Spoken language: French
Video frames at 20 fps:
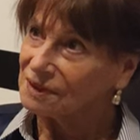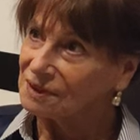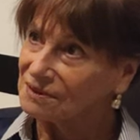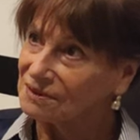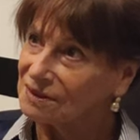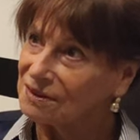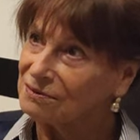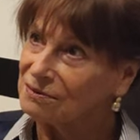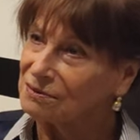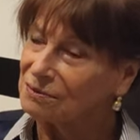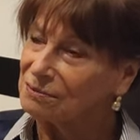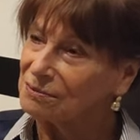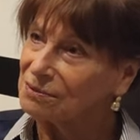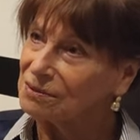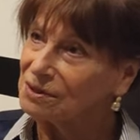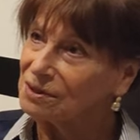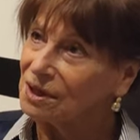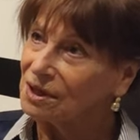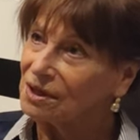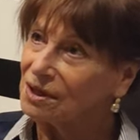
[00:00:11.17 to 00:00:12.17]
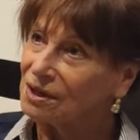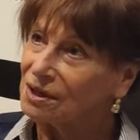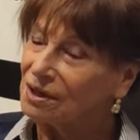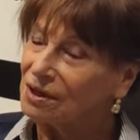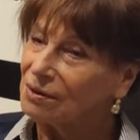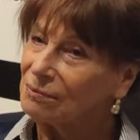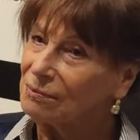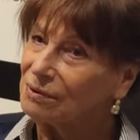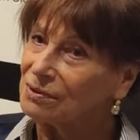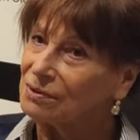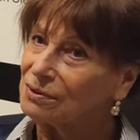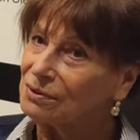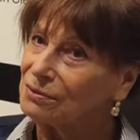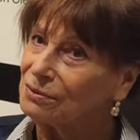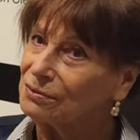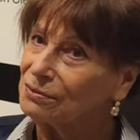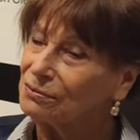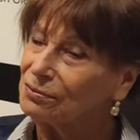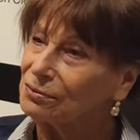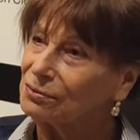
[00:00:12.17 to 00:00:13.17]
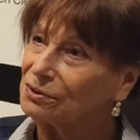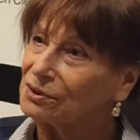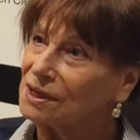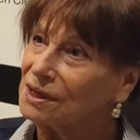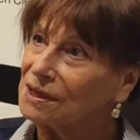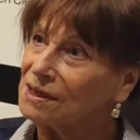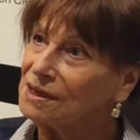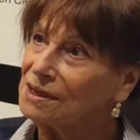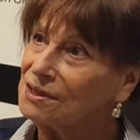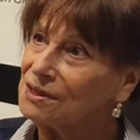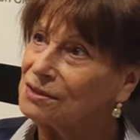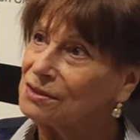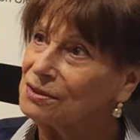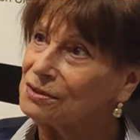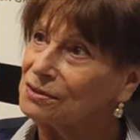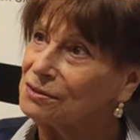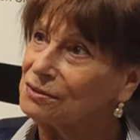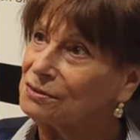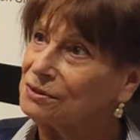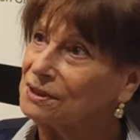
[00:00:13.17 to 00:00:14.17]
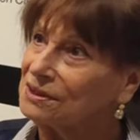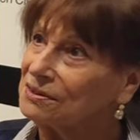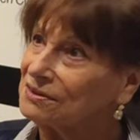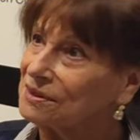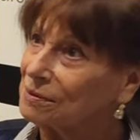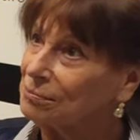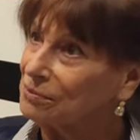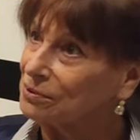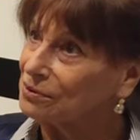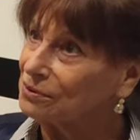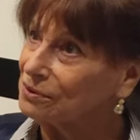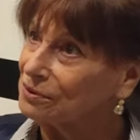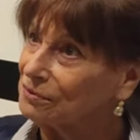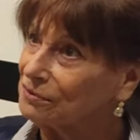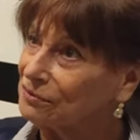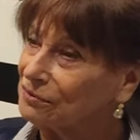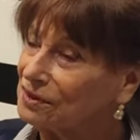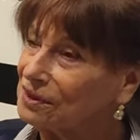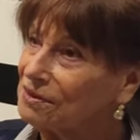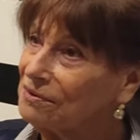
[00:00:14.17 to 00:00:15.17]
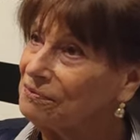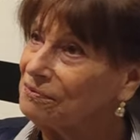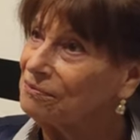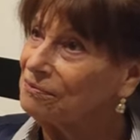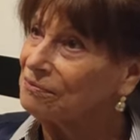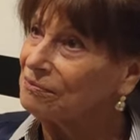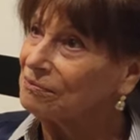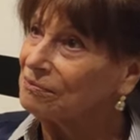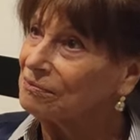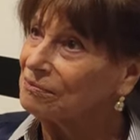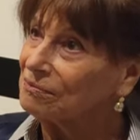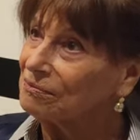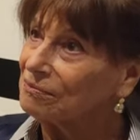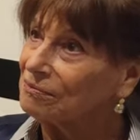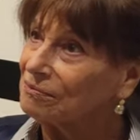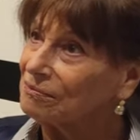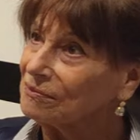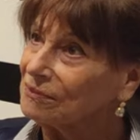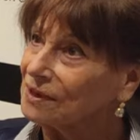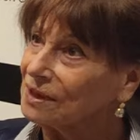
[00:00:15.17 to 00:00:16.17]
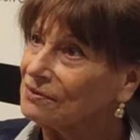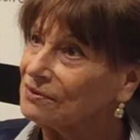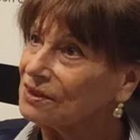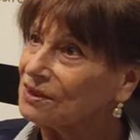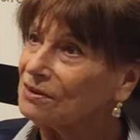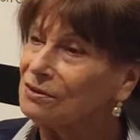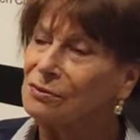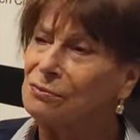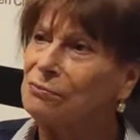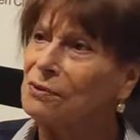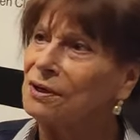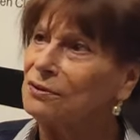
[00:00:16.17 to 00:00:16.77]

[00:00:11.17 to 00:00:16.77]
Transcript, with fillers: exactement, pendant le tournage du Testament d'Orphée. C'était au